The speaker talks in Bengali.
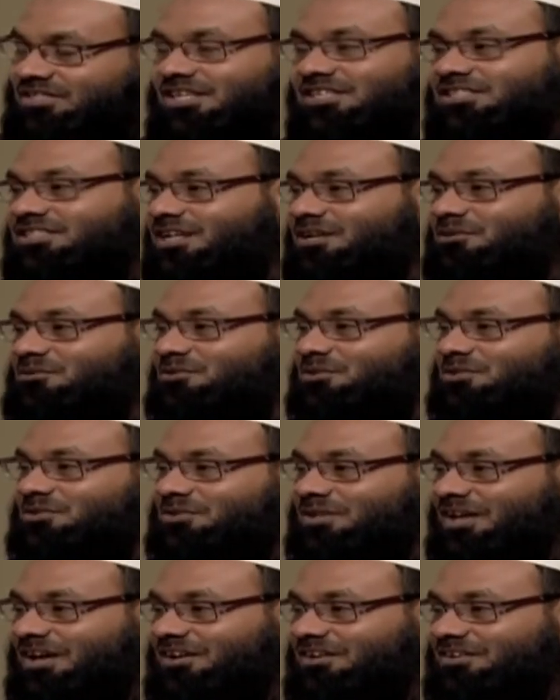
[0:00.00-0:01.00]
সেটা স্বীকার
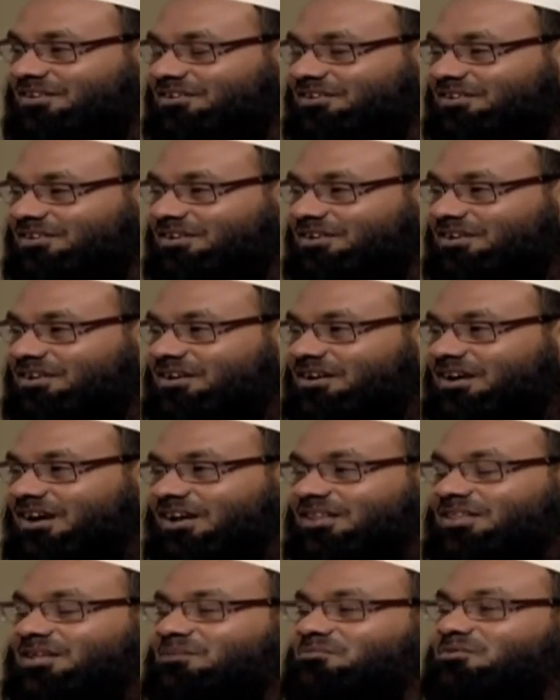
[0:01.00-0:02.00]
করতেছো না
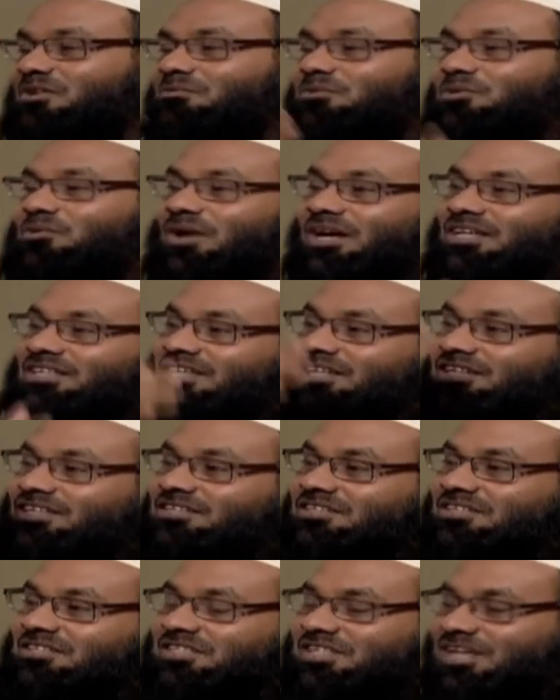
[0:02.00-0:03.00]
আল্লাহ রাবুল আলমিন
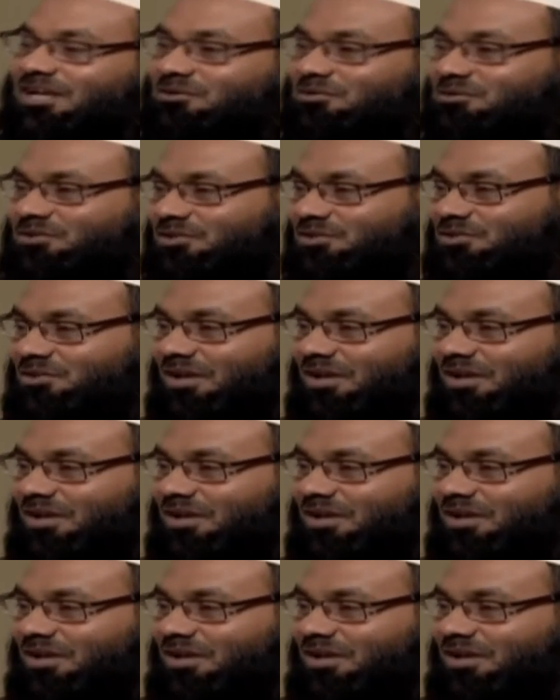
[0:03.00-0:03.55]
ওয়াহাদেনেদকে স্বীকার করতেছো